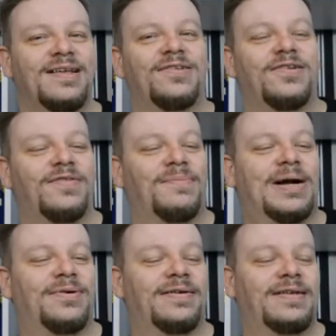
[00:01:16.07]
Ich will die
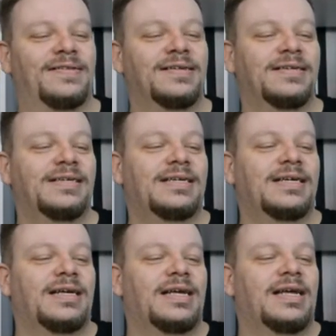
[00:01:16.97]
Packung gewesen.
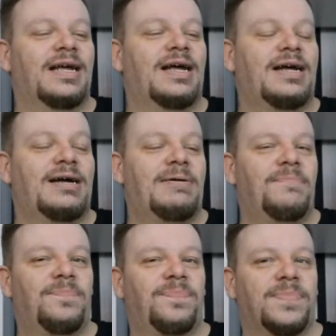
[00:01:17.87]

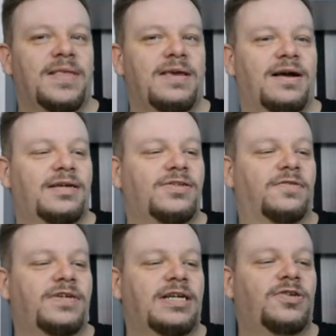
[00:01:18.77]
Ähm, ja, ich
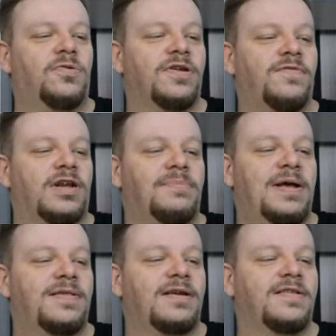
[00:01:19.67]
hoffe, der Ton ist wirklich
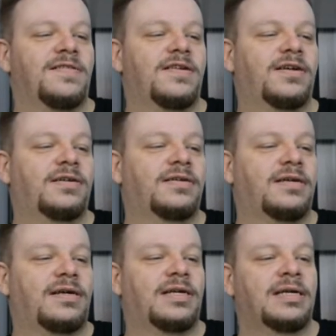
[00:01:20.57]
besser. Das ist eine
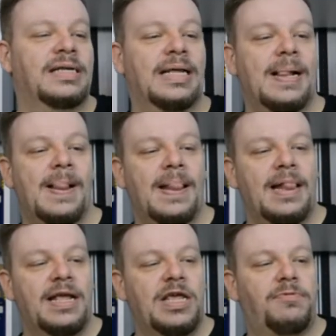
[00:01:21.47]
äh,
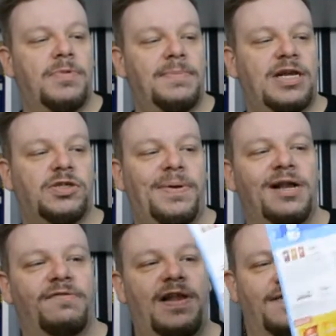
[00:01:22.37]
probiere meine
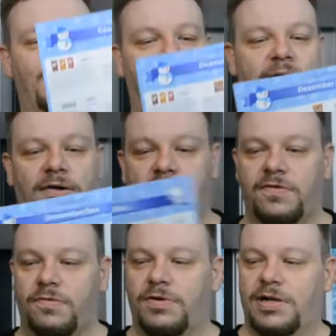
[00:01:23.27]
Spiegelreflexkamera
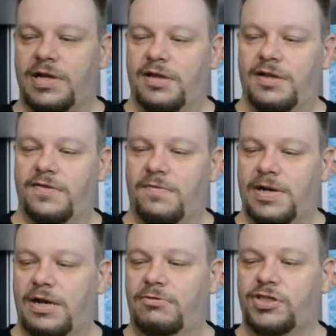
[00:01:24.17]
aus. Oh, ja, hier ist nochmal
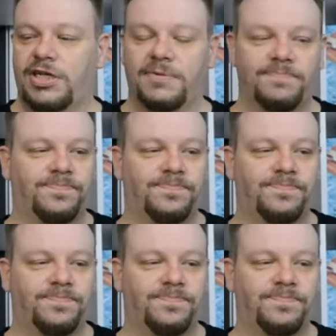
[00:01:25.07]
der Loot Sheet.